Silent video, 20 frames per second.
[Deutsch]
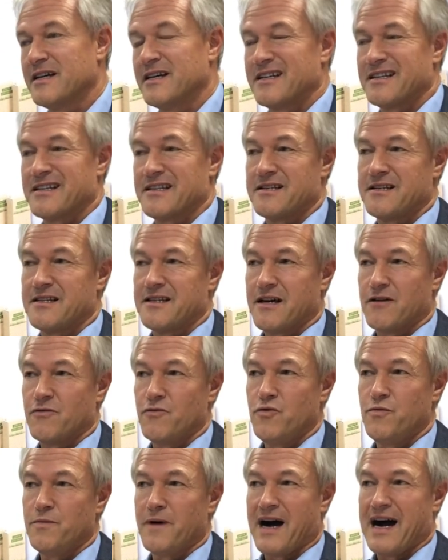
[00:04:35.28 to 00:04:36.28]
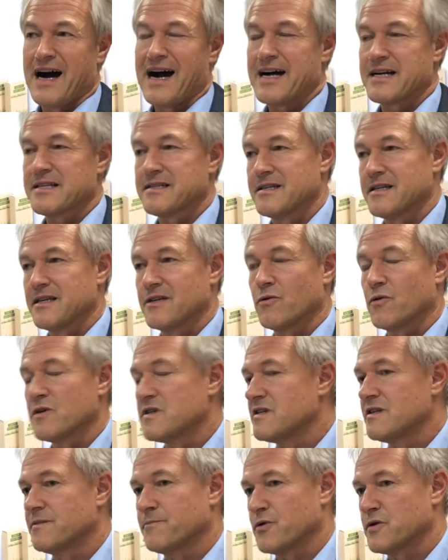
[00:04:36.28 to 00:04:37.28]
da sind ja über 80,
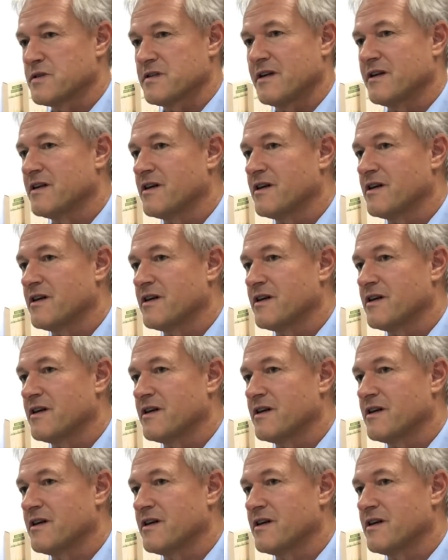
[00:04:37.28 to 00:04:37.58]
90 Prozent